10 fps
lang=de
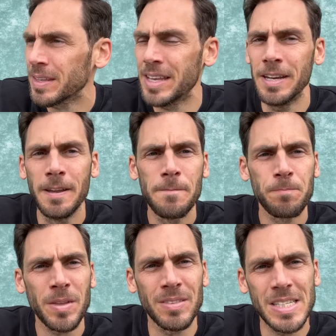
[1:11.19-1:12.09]
Denn
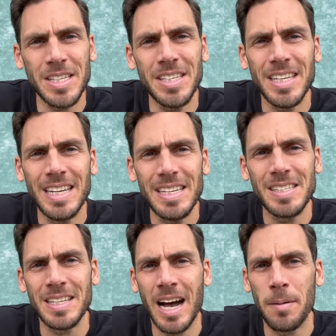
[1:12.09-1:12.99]
was ich
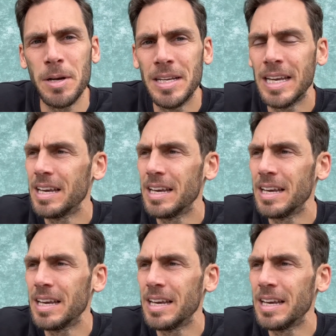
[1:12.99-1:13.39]
gelesen habe,